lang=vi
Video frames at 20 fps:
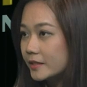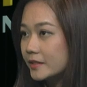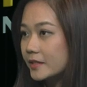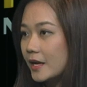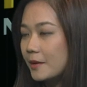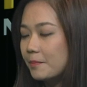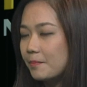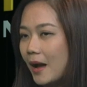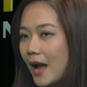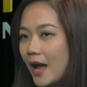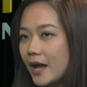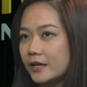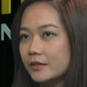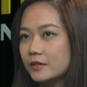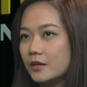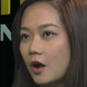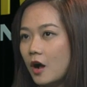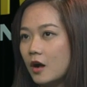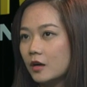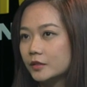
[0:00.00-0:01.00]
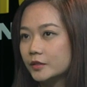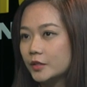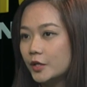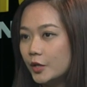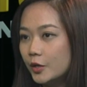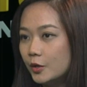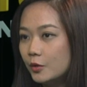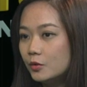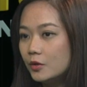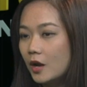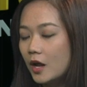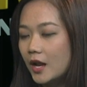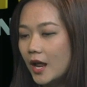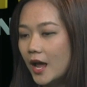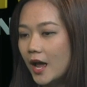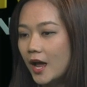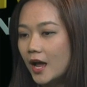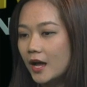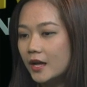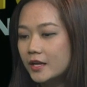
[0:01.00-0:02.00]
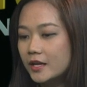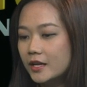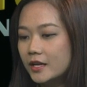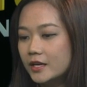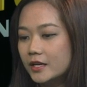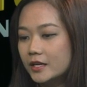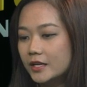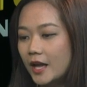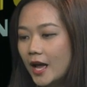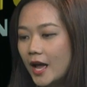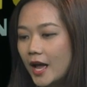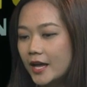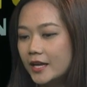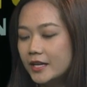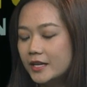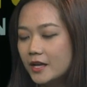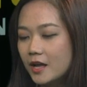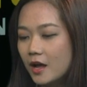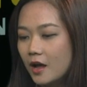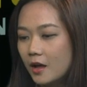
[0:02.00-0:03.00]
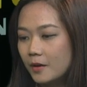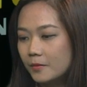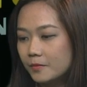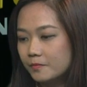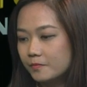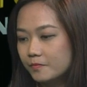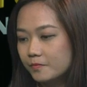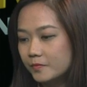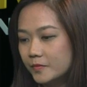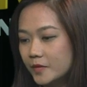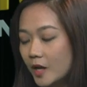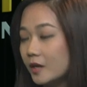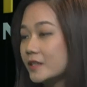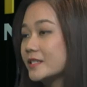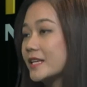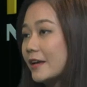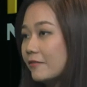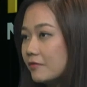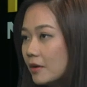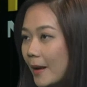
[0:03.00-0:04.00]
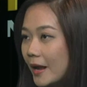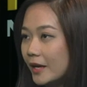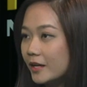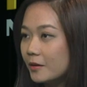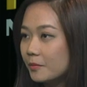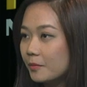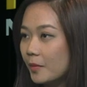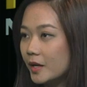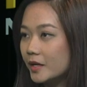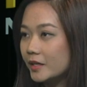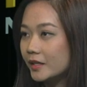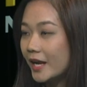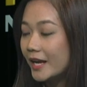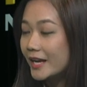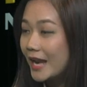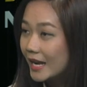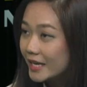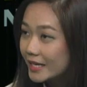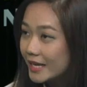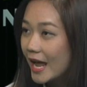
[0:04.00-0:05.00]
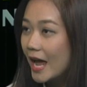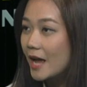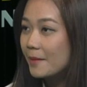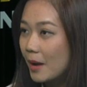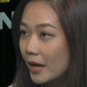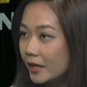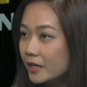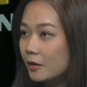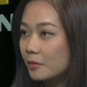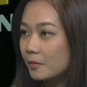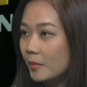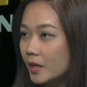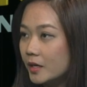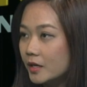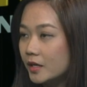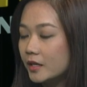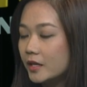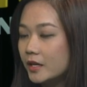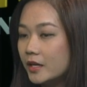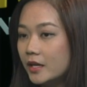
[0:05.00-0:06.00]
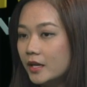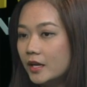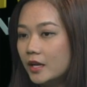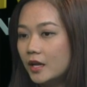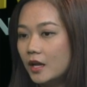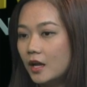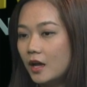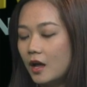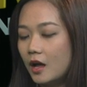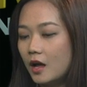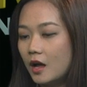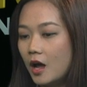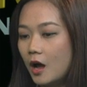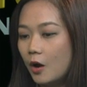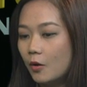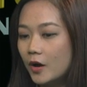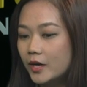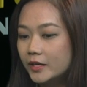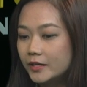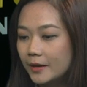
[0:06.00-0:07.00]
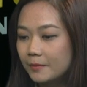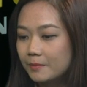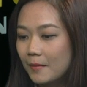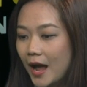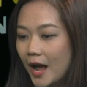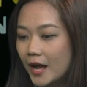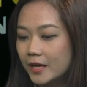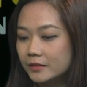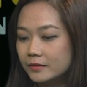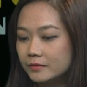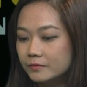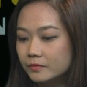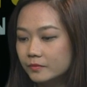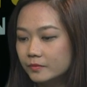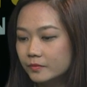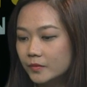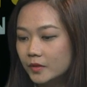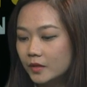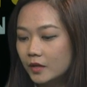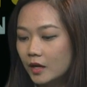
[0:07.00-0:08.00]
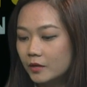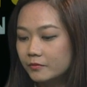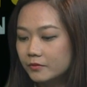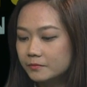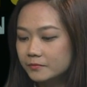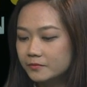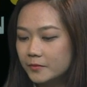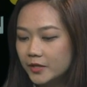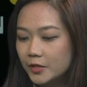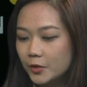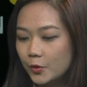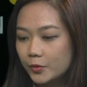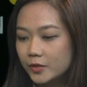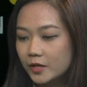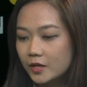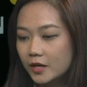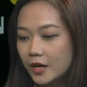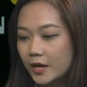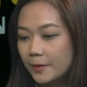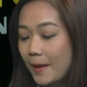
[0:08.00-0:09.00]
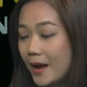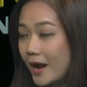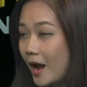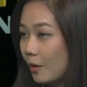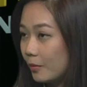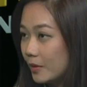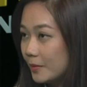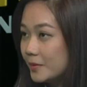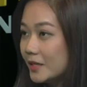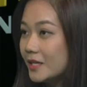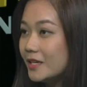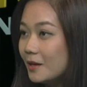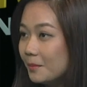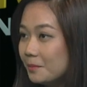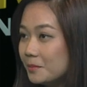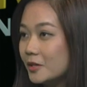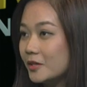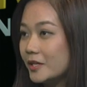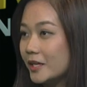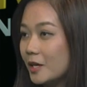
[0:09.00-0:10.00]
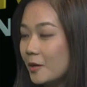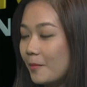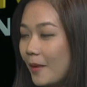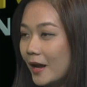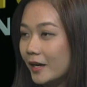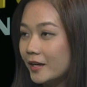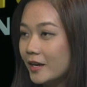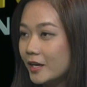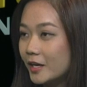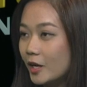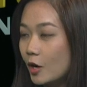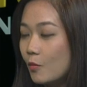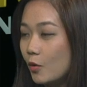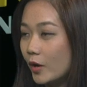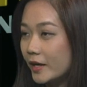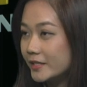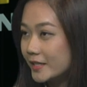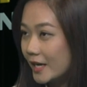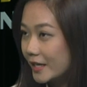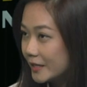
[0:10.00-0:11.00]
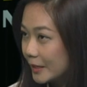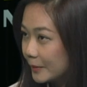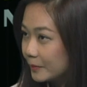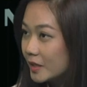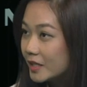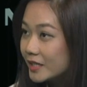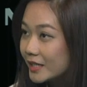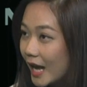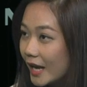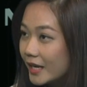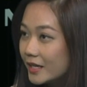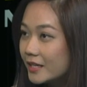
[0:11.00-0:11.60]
các bạn còn thiếu đó là cái nhận xét về bản thân mình cái đánh giá bản thân mình uh, hầu hết các bạn ví dụ như các bạn học lớp 9, lớp 10 thì các bạn nên có một cái trắc nghiệm tính cách